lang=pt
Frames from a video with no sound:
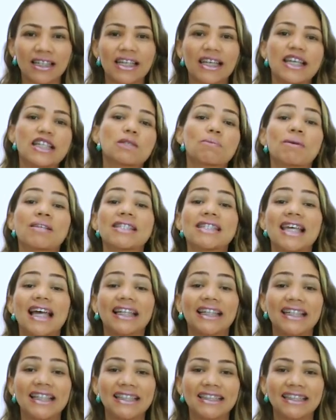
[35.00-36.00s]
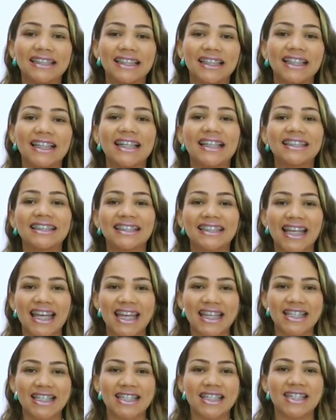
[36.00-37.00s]
especialista em
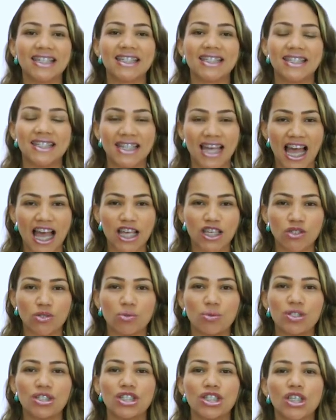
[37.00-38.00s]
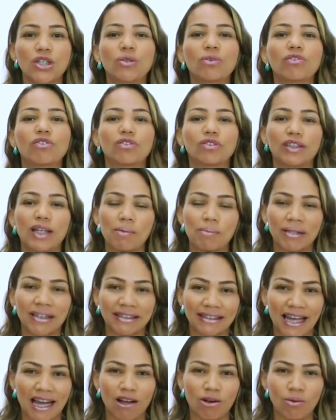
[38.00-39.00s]
séries iniciais do ensino
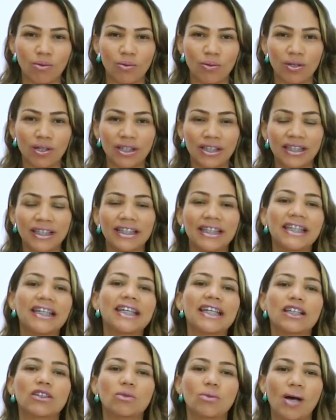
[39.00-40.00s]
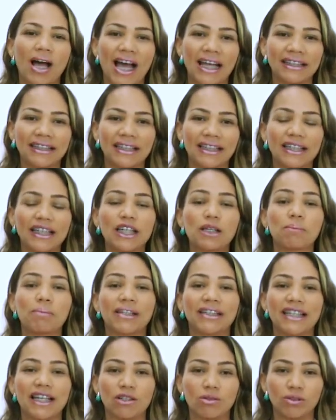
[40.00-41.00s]
fundamental e graduada em
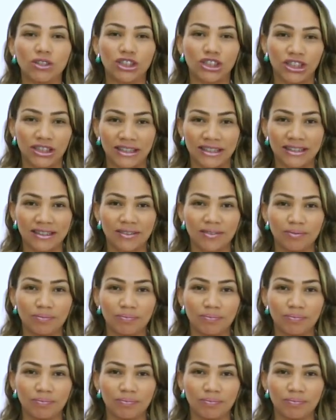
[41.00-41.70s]
Pedagogia.